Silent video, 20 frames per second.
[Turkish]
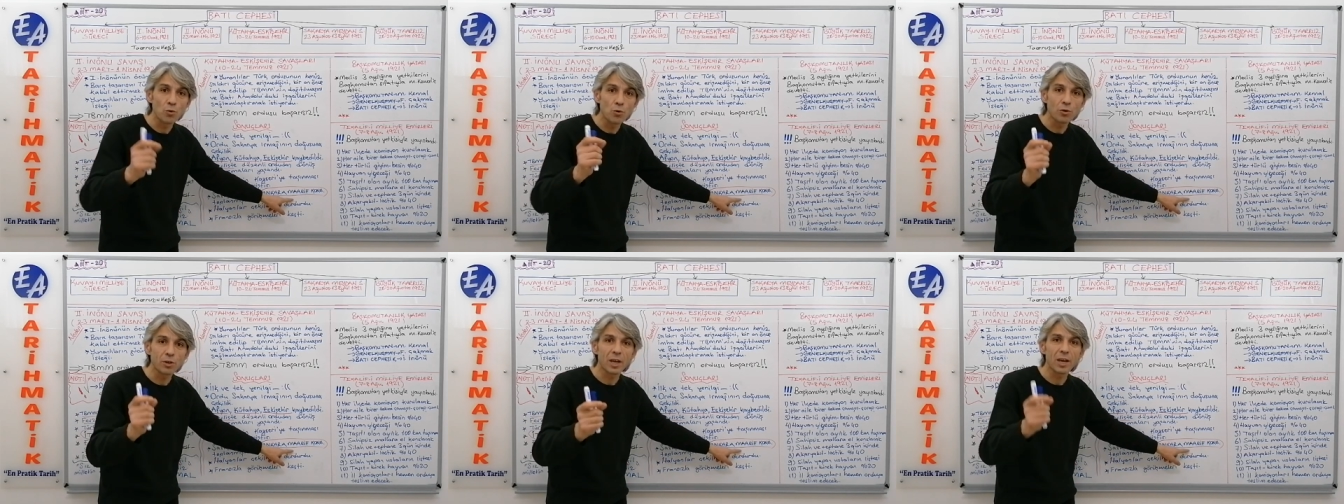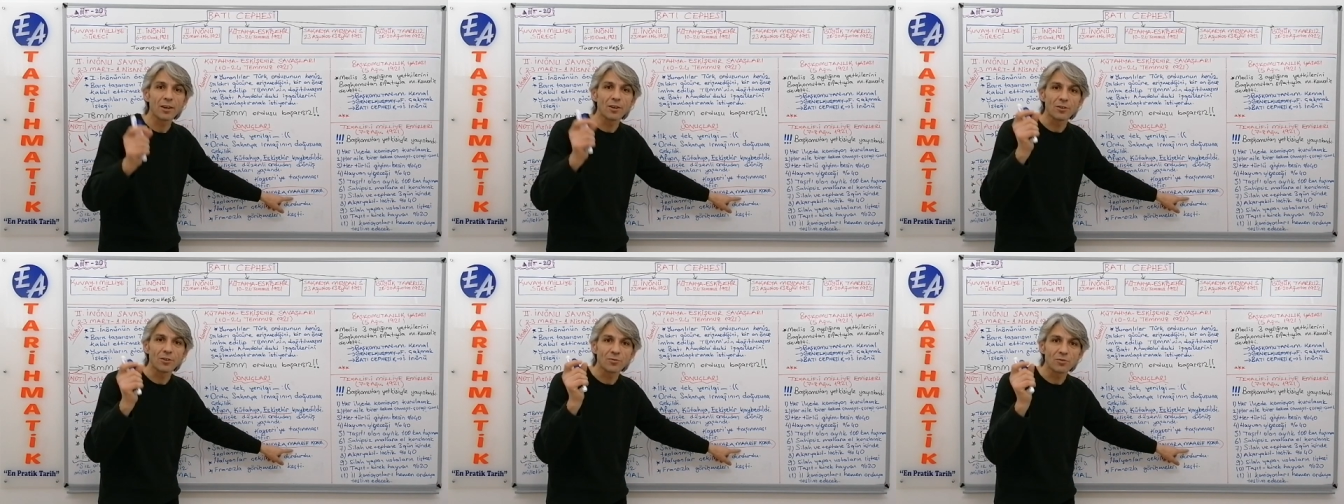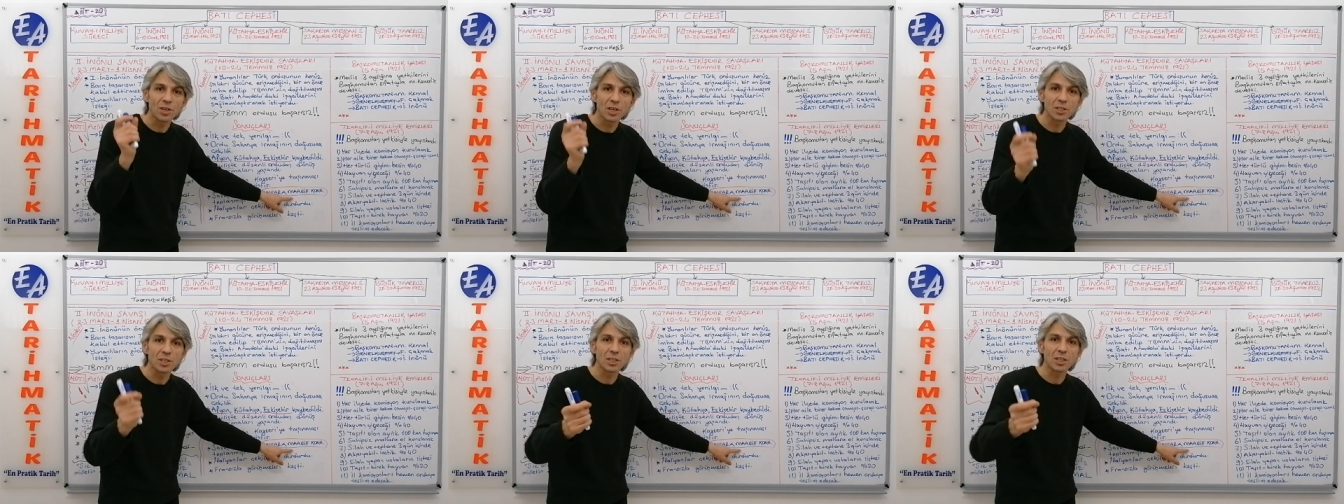Ülkenin
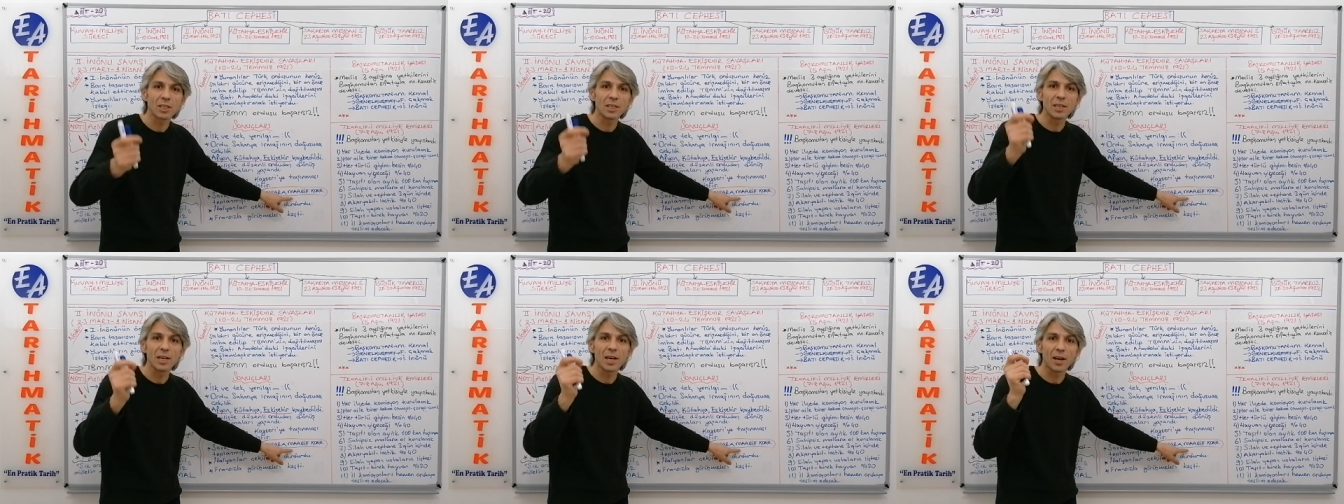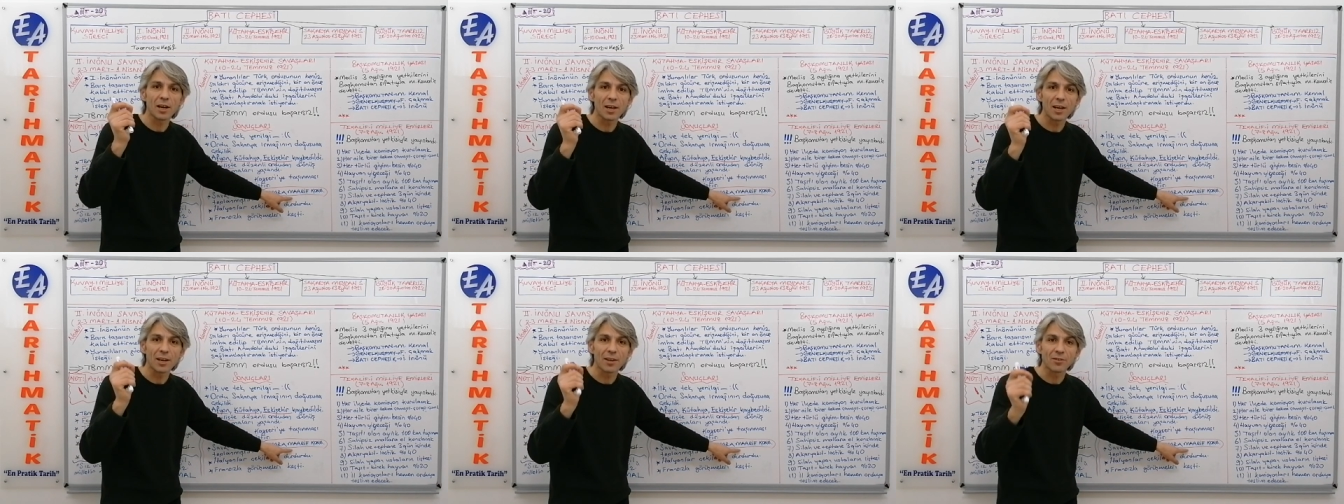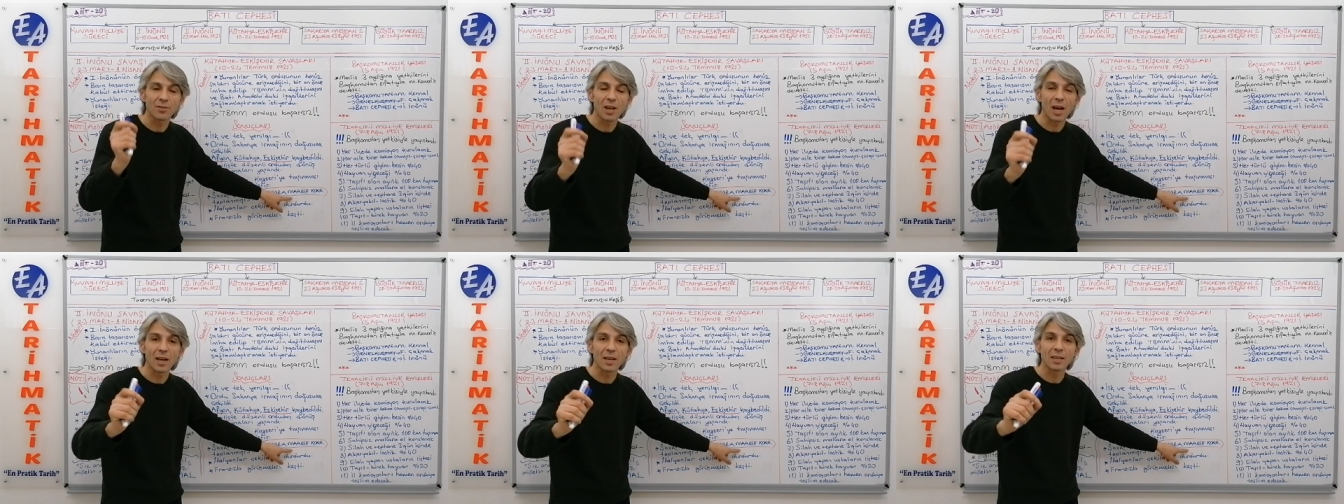çeşitli
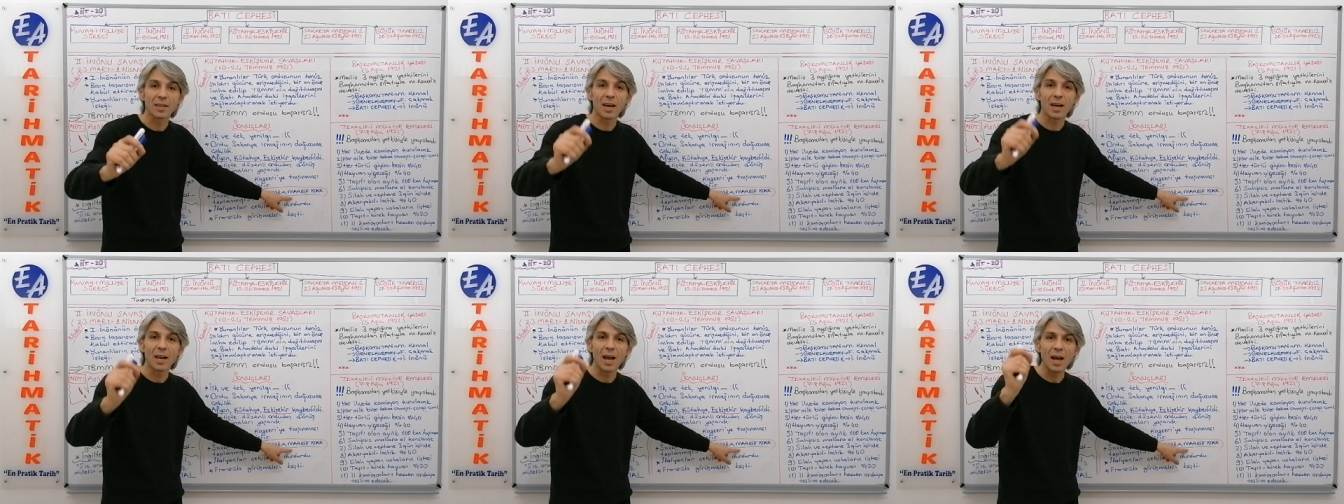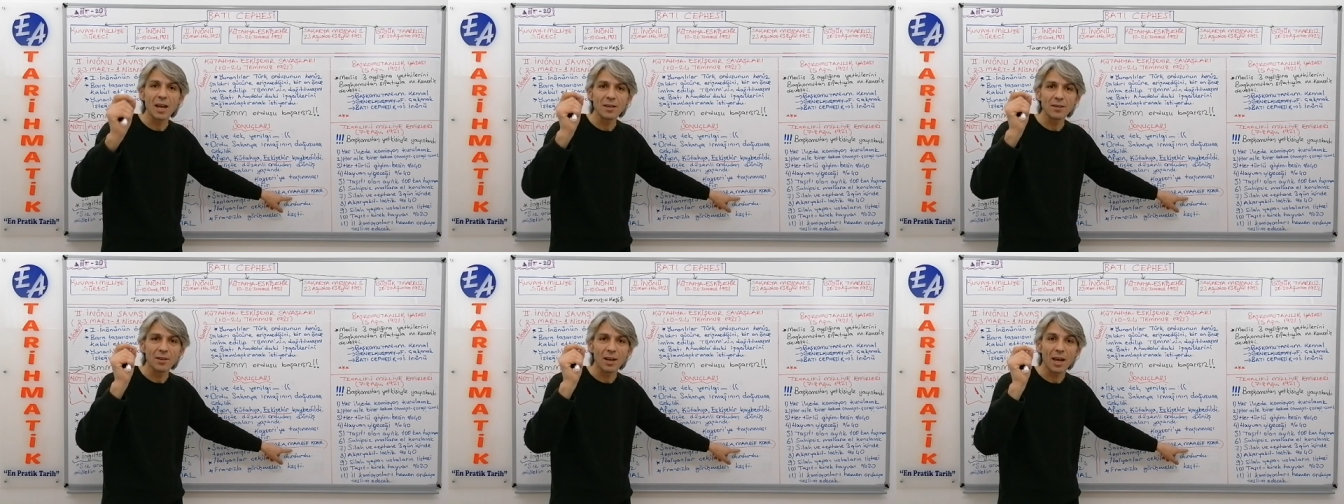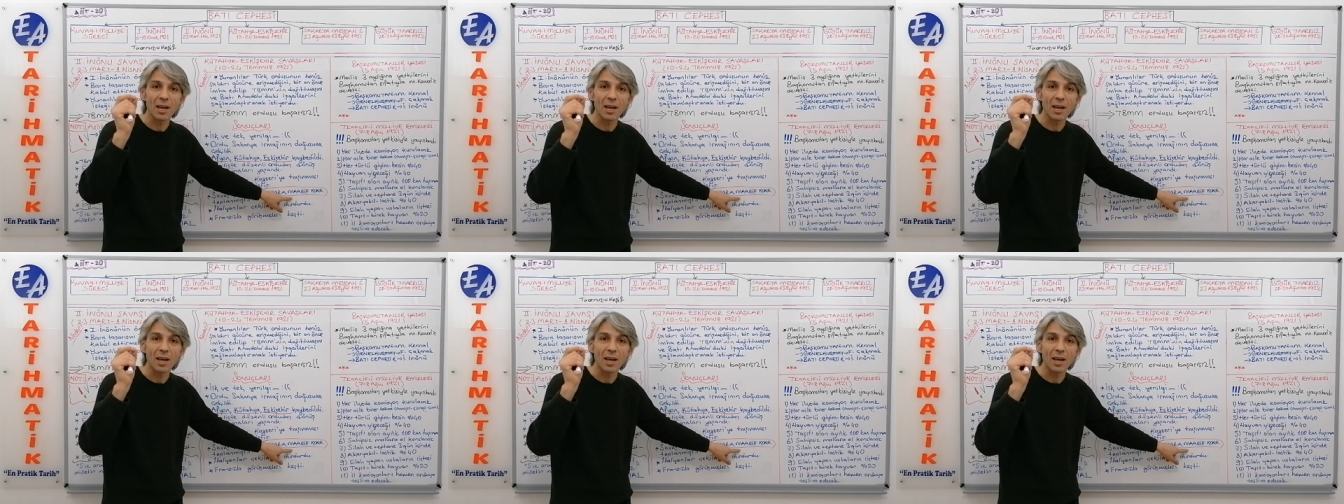yerlerinden gelen